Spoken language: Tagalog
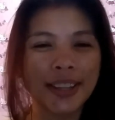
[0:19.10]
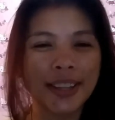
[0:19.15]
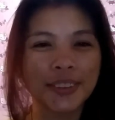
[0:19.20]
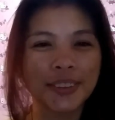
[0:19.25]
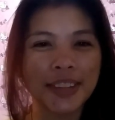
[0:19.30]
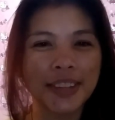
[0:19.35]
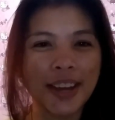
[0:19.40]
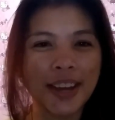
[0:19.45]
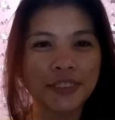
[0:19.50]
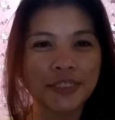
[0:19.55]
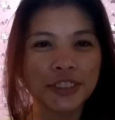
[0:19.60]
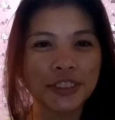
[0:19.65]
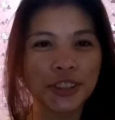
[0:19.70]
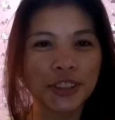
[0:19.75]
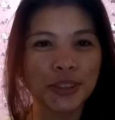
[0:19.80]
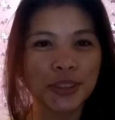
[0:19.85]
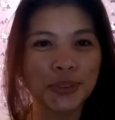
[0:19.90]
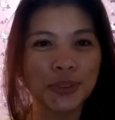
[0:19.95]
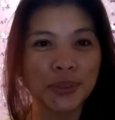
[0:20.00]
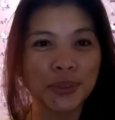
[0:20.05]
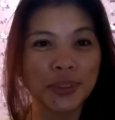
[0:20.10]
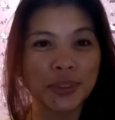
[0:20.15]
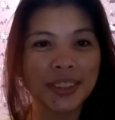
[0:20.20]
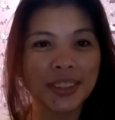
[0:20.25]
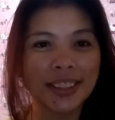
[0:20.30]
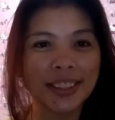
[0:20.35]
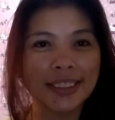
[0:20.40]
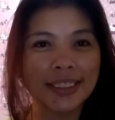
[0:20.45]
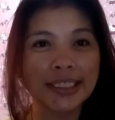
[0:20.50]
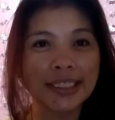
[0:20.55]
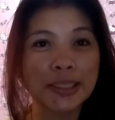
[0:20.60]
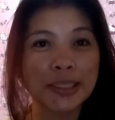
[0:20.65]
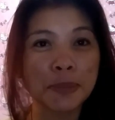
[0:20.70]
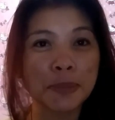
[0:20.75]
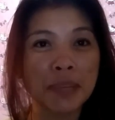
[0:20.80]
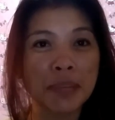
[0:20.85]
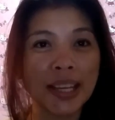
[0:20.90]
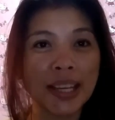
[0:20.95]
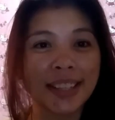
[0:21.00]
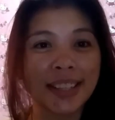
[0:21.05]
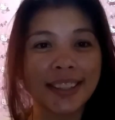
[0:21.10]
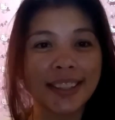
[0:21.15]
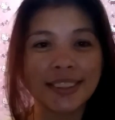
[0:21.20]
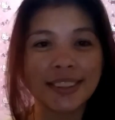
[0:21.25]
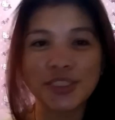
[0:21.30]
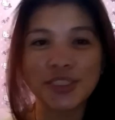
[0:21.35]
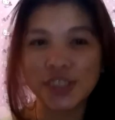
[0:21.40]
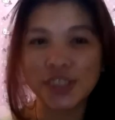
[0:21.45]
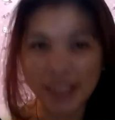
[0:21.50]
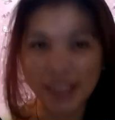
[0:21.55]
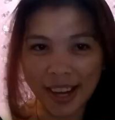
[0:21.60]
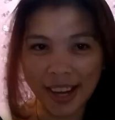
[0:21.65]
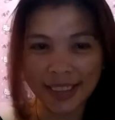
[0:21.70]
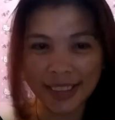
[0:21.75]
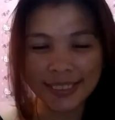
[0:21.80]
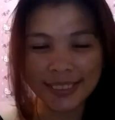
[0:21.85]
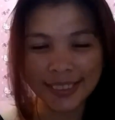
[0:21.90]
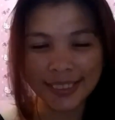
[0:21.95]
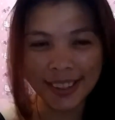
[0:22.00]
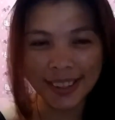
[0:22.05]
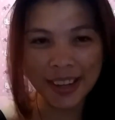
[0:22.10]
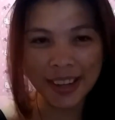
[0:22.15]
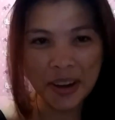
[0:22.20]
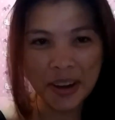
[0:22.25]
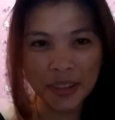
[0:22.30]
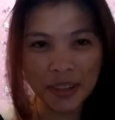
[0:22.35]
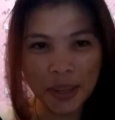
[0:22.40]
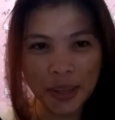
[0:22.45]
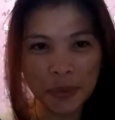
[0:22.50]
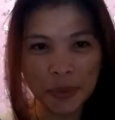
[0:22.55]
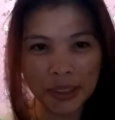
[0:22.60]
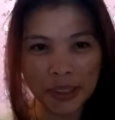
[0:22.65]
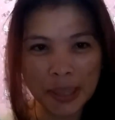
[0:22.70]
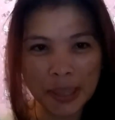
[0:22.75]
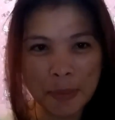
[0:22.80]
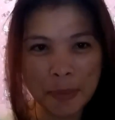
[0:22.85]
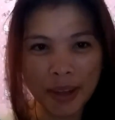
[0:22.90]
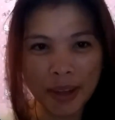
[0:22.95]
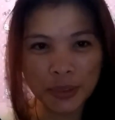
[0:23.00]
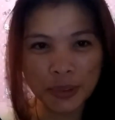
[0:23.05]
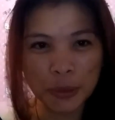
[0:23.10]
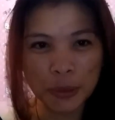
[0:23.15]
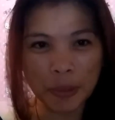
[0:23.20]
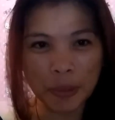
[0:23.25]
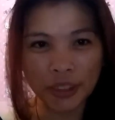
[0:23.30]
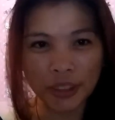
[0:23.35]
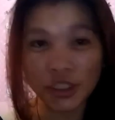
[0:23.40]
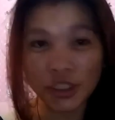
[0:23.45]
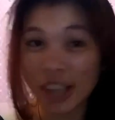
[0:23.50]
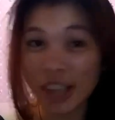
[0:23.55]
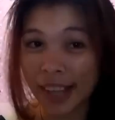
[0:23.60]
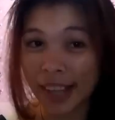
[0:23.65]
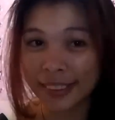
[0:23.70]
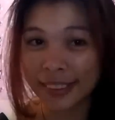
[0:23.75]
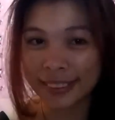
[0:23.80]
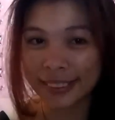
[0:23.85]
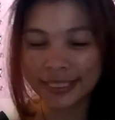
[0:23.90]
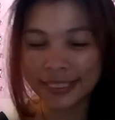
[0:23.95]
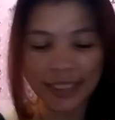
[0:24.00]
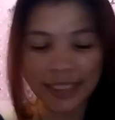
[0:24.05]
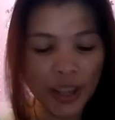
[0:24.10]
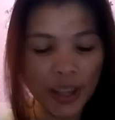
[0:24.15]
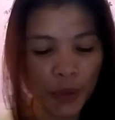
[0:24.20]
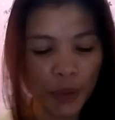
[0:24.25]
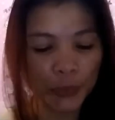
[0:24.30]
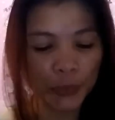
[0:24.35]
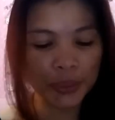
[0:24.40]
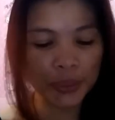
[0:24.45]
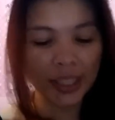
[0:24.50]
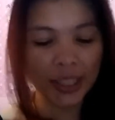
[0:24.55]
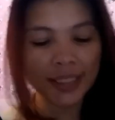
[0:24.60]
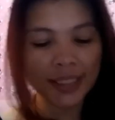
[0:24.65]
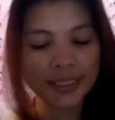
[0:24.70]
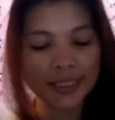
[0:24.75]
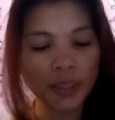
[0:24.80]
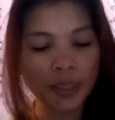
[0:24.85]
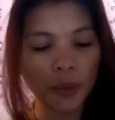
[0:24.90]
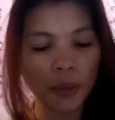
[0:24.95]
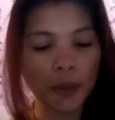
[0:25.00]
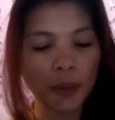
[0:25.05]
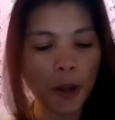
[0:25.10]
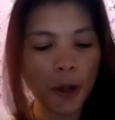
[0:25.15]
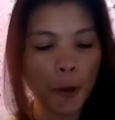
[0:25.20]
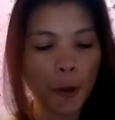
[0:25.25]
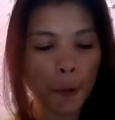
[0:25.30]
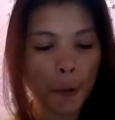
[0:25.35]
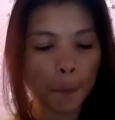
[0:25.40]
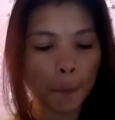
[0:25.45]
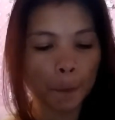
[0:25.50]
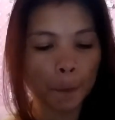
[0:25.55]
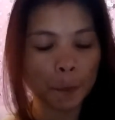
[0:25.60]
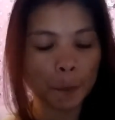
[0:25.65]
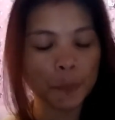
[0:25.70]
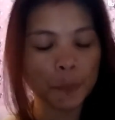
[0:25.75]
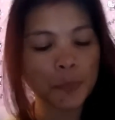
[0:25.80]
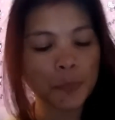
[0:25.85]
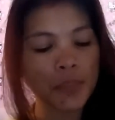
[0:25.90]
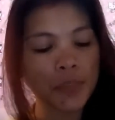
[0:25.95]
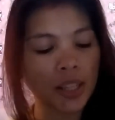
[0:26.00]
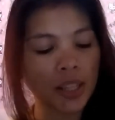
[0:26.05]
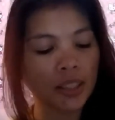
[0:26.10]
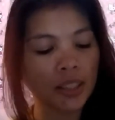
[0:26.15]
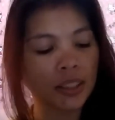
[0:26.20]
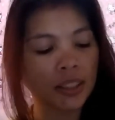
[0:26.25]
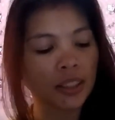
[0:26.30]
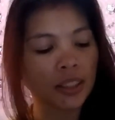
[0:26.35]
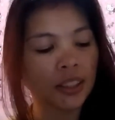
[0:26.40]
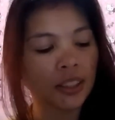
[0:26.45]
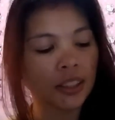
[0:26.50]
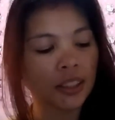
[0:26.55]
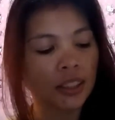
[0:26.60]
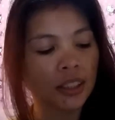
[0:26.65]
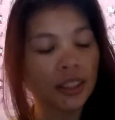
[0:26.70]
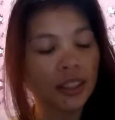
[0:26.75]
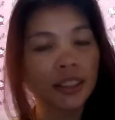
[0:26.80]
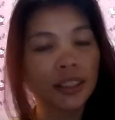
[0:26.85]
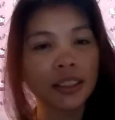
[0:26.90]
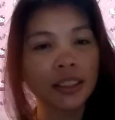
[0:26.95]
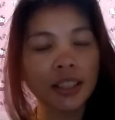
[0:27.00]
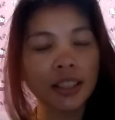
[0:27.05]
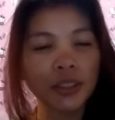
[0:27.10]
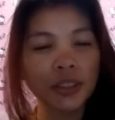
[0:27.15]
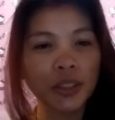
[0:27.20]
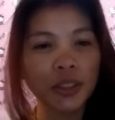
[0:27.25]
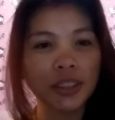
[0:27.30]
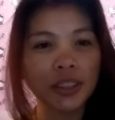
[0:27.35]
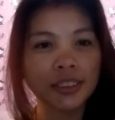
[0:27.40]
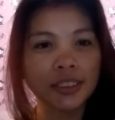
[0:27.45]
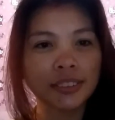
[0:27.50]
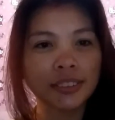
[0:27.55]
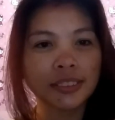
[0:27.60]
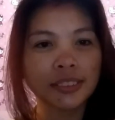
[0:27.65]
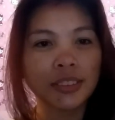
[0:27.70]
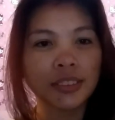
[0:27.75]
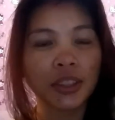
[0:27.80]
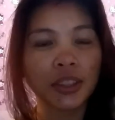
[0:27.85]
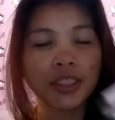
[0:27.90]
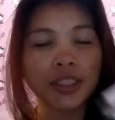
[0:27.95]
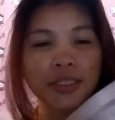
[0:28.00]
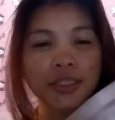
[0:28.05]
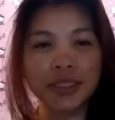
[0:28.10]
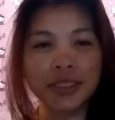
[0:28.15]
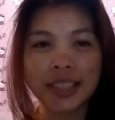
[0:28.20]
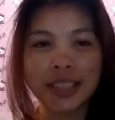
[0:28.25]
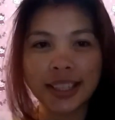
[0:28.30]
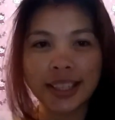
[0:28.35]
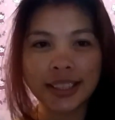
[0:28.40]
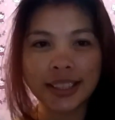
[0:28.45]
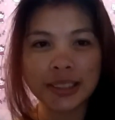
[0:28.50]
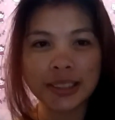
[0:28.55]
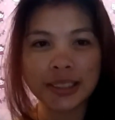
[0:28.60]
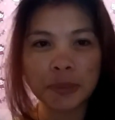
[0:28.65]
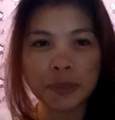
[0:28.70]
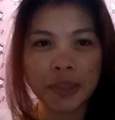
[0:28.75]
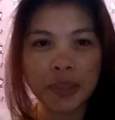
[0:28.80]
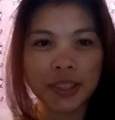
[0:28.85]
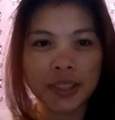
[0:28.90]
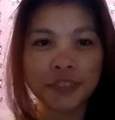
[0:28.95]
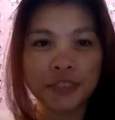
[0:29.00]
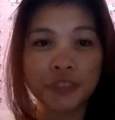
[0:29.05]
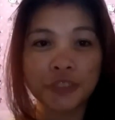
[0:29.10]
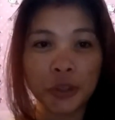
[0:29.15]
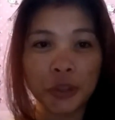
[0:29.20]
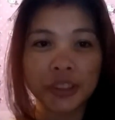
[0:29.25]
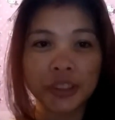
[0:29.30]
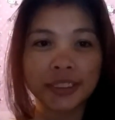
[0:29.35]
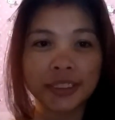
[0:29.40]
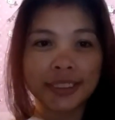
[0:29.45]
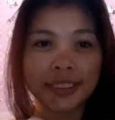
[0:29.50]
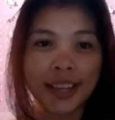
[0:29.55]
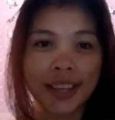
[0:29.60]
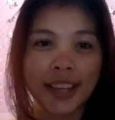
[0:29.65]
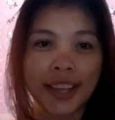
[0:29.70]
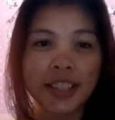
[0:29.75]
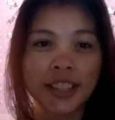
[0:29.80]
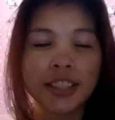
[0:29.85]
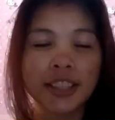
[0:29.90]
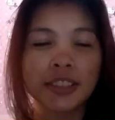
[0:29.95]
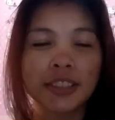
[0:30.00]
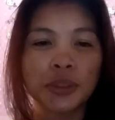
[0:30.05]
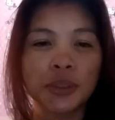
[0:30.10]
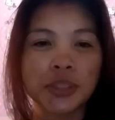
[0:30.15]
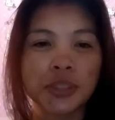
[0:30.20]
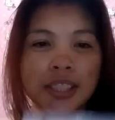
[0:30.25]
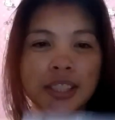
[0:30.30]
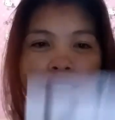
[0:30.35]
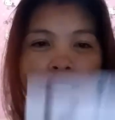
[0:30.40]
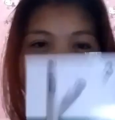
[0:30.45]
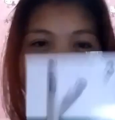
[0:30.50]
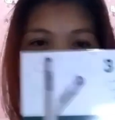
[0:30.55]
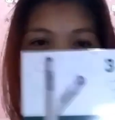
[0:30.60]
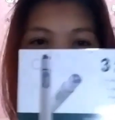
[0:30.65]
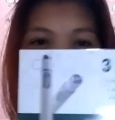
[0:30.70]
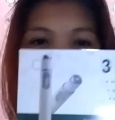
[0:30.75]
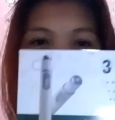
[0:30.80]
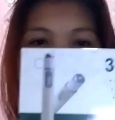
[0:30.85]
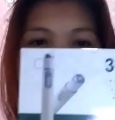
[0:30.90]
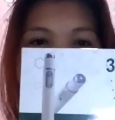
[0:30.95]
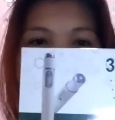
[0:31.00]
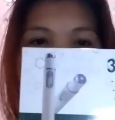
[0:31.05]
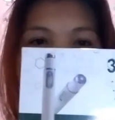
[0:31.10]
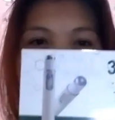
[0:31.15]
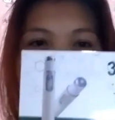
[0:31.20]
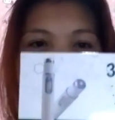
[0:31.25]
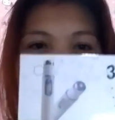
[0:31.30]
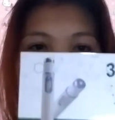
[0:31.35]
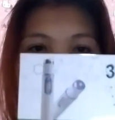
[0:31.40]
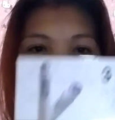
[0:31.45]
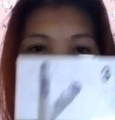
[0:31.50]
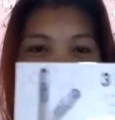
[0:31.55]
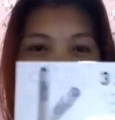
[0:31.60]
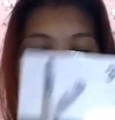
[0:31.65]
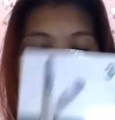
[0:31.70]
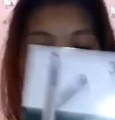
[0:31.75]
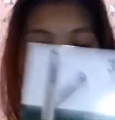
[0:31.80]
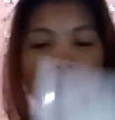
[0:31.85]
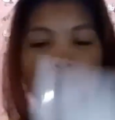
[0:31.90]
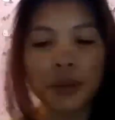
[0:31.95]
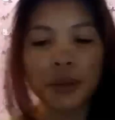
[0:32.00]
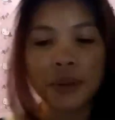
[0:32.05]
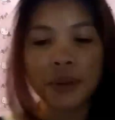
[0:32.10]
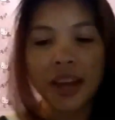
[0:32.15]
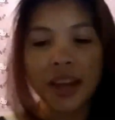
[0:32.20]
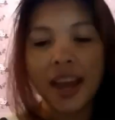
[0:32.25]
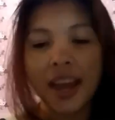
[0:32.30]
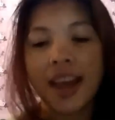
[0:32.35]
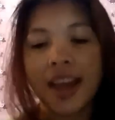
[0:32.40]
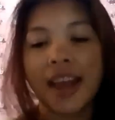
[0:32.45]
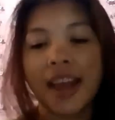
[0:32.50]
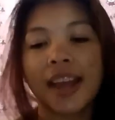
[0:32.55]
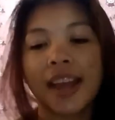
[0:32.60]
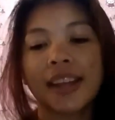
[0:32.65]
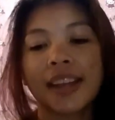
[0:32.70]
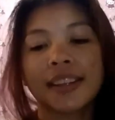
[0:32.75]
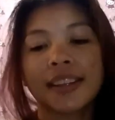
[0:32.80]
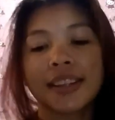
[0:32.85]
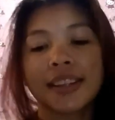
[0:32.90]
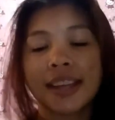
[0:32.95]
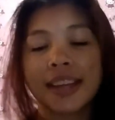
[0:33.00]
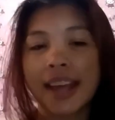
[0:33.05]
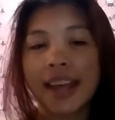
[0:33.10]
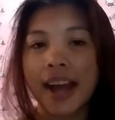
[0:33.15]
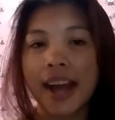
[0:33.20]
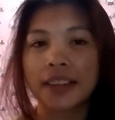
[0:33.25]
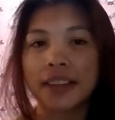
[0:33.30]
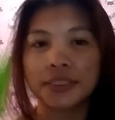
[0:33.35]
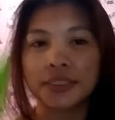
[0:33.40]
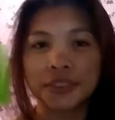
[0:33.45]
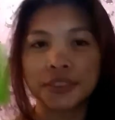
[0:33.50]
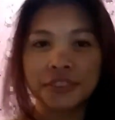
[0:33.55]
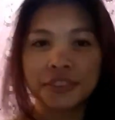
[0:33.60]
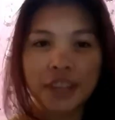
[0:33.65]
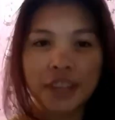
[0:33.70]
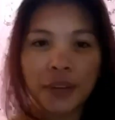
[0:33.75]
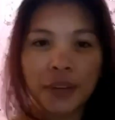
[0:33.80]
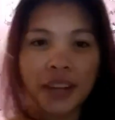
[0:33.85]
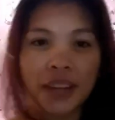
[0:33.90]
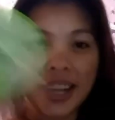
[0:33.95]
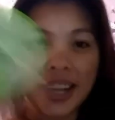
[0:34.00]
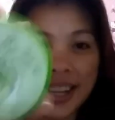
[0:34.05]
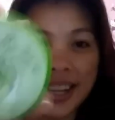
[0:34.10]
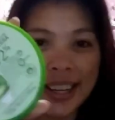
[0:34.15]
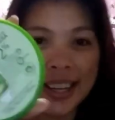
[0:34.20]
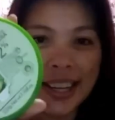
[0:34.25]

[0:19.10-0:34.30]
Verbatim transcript: good afternoon and it's me again, Jane. Okay, welcome back to my channel. Okay, so um, ngayon or today is my fourth day using the KD7910 and the aloe vera